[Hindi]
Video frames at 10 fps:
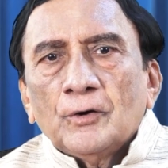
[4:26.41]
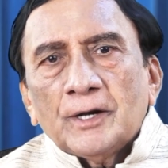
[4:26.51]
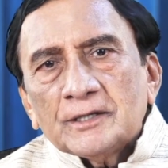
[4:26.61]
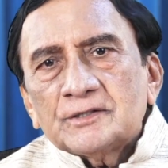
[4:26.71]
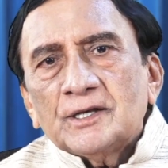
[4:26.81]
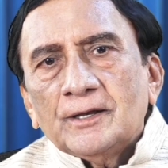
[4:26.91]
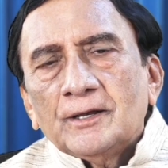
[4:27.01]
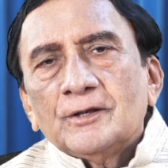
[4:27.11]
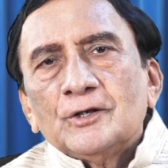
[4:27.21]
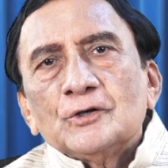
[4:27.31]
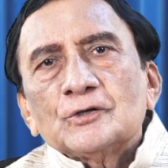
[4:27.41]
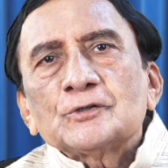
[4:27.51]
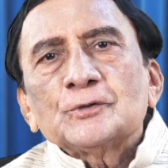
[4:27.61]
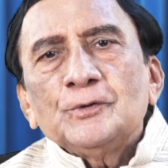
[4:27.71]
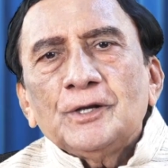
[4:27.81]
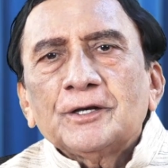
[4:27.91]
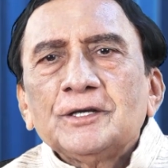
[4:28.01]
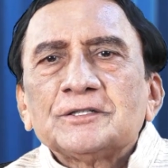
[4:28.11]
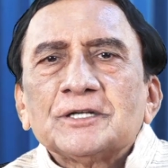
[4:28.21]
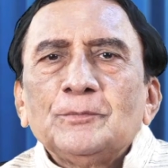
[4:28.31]
और ऐसे सूर्य
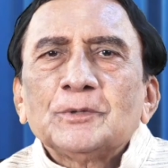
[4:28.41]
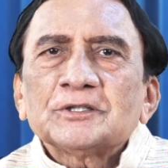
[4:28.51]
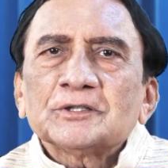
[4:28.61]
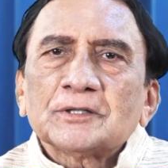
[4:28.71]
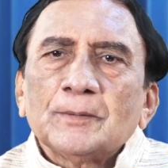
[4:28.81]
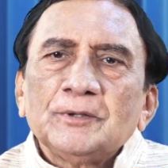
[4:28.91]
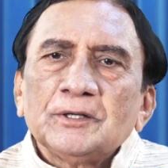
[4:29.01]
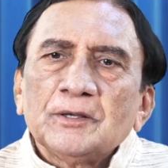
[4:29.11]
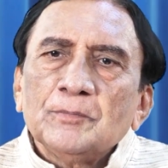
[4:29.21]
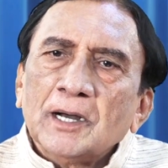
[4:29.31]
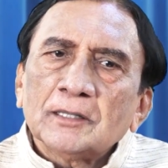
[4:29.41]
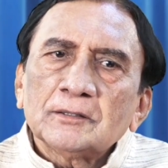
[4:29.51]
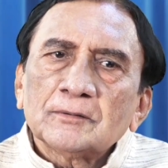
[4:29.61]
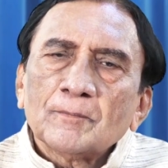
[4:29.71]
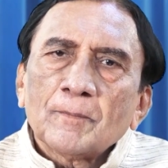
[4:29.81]
की जन्म शताब्दी की बात